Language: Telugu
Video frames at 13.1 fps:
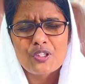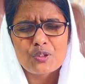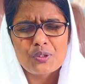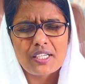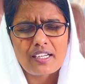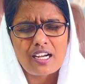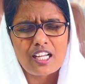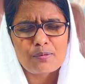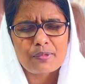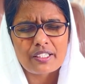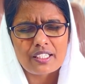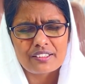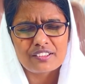ఇదే
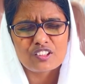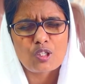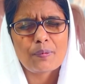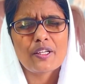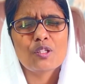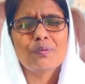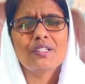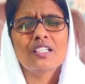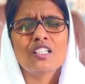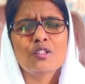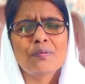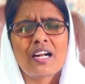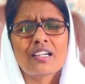కాలంలో ఎంతమంది
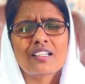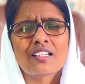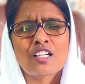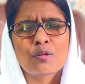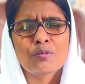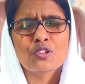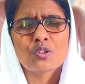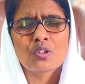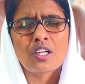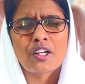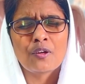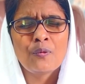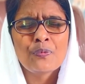బిడ్డలు ఈ మాటను
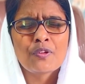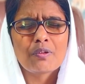నమ్ముతున్నారు